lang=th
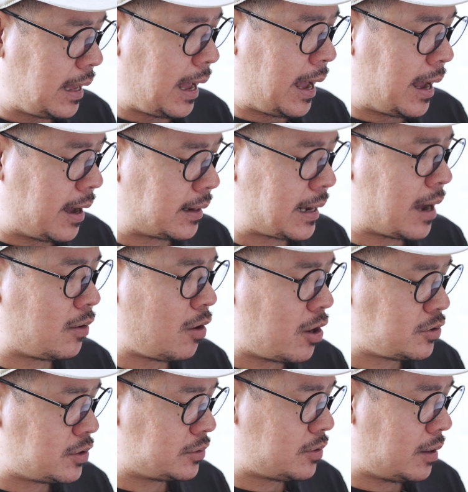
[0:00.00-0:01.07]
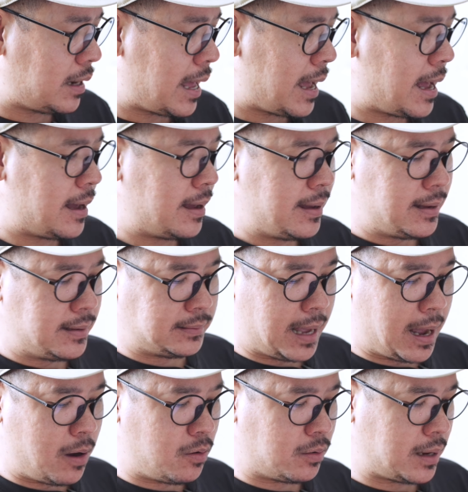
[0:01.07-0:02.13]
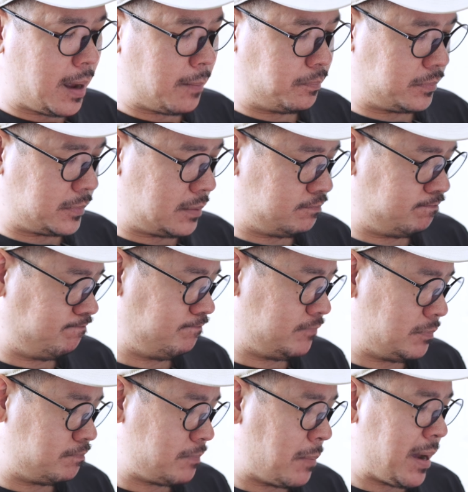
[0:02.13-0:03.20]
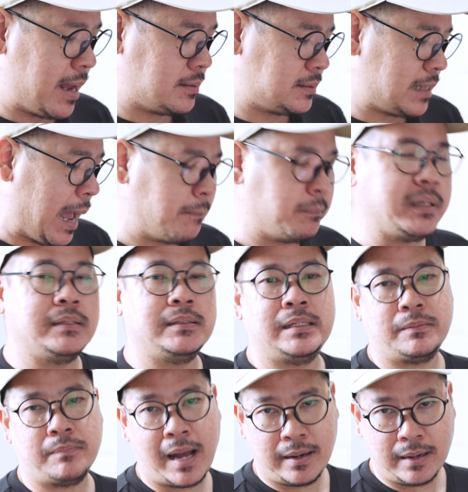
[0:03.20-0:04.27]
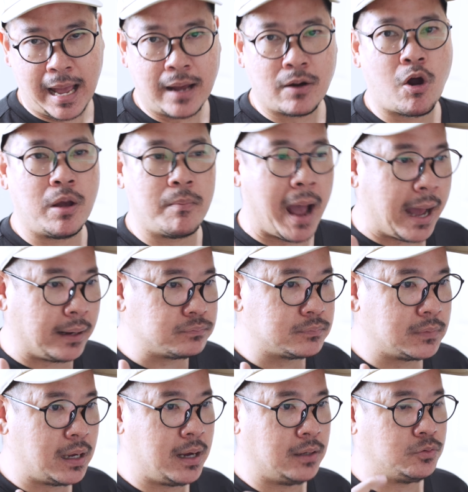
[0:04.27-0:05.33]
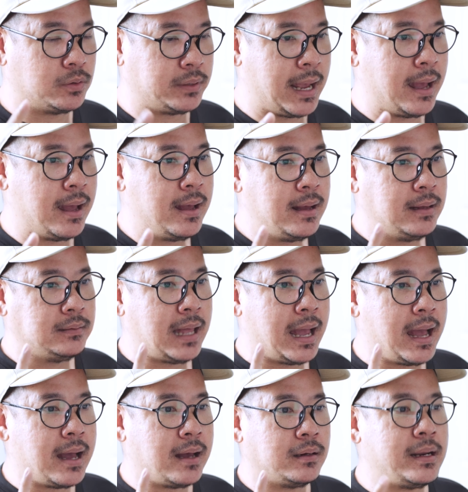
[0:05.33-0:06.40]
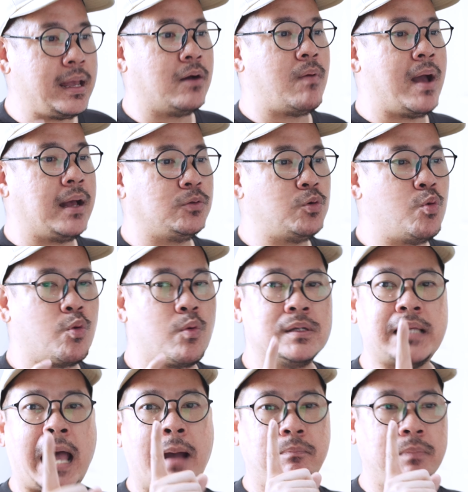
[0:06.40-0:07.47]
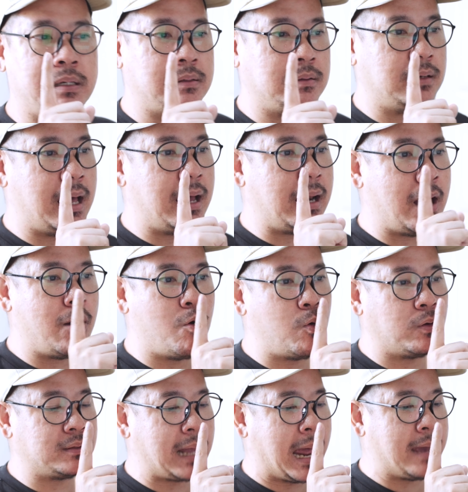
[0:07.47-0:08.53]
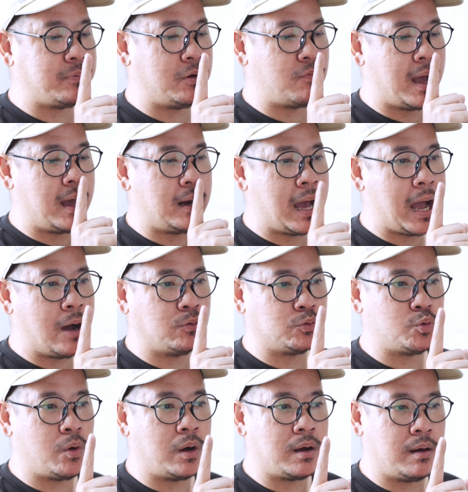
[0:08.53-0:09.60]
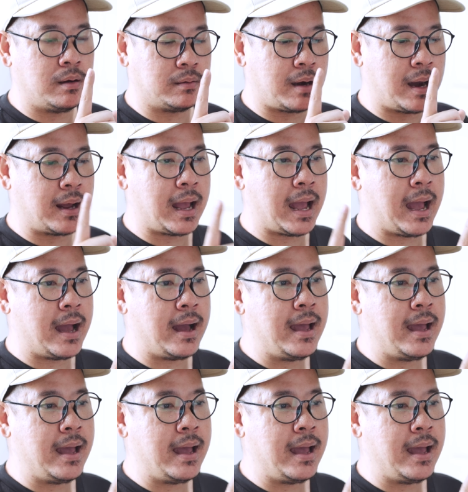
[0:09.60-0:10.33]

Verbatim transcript: อ่ะ เก้าร้อย ยู เอส ดอลลาร์เท่ากับประมาณ สามหมื่นหนึ่งพันห้าร้อย บาทตรงนี้ถ้าเรียกว่าถูกกว่า สามหมื่น แล้วเรากลายเป็นว่าเราเอาตัวของราคา